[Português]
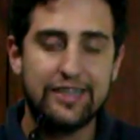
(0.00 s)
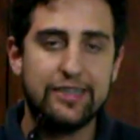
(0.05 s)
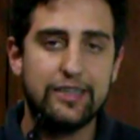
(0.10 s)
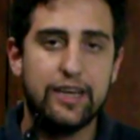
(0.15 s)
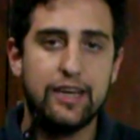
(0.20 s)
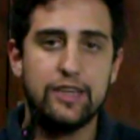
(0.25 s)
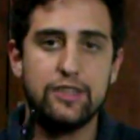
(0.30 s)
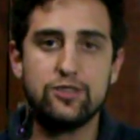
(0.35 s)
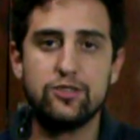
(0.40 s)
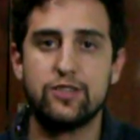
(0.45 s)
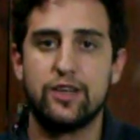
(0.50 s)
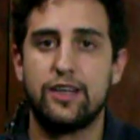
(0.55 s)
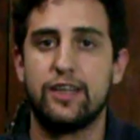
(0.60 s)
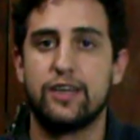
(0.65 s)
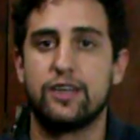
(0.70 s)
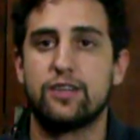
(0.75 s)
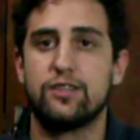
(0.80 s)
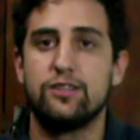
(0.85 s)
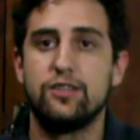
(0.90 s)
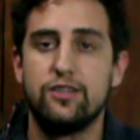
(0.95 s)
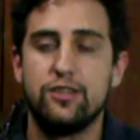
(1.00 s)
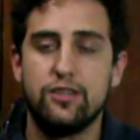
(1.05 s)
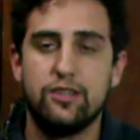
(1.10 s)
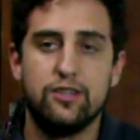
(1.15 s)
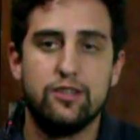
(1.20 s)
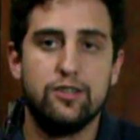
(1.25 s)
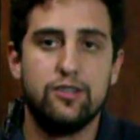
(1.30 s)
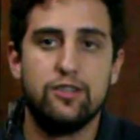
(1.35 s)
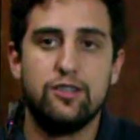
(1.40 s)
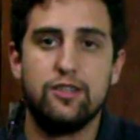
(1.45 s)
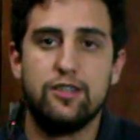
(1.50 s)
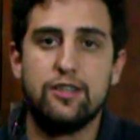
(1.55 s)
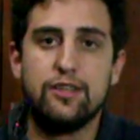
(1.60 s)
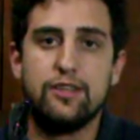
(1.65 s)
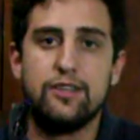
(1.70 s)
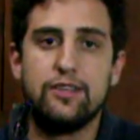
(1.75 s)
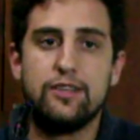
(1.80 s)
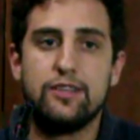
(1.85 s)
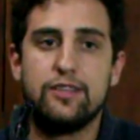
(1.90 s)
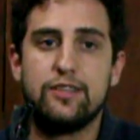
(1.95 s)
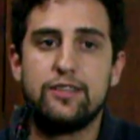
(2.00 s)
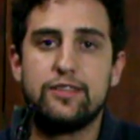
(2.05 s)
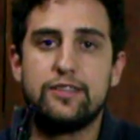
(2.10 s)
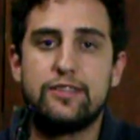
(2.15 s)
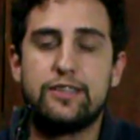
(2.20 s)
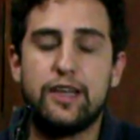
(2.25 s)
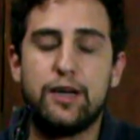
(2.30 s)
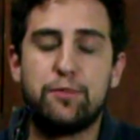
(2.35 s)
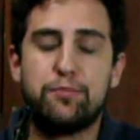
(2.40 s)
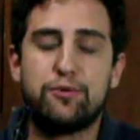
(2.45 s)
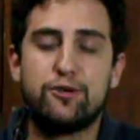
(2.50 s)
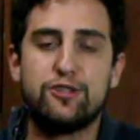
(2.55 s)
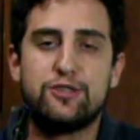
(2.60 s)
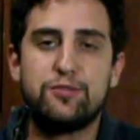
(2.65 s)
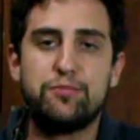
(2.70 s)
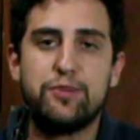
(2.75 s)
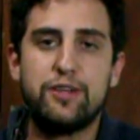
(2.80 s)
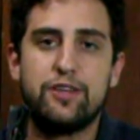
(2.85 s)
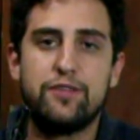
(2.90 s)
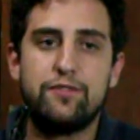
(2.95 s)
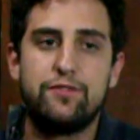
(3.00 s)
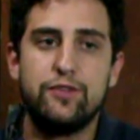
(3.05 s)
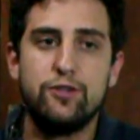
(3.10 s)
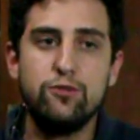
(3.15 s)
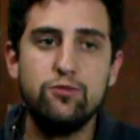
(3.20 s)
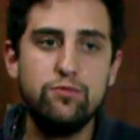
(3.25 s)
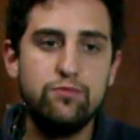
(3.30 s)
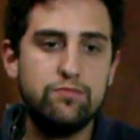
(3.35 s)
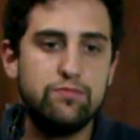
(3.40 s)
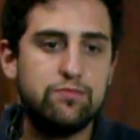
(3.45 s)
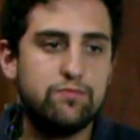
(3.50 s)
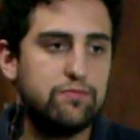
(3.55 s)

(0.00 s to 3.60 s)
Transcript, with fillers: E é isso, galera. Até a próxima review.